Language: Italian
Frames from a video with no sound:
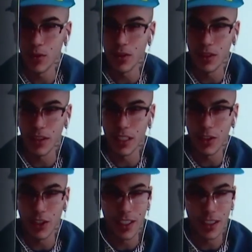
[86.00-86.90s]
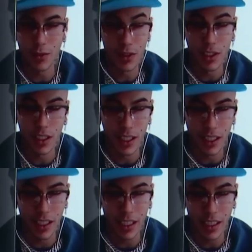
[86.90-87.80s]
vince, non
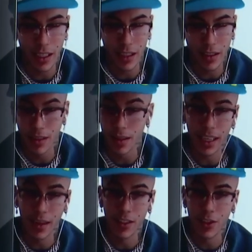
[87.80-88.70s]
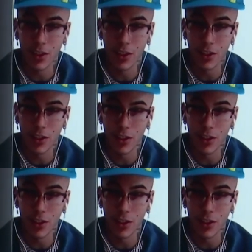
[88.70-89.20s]
si, team che vince non si cambia.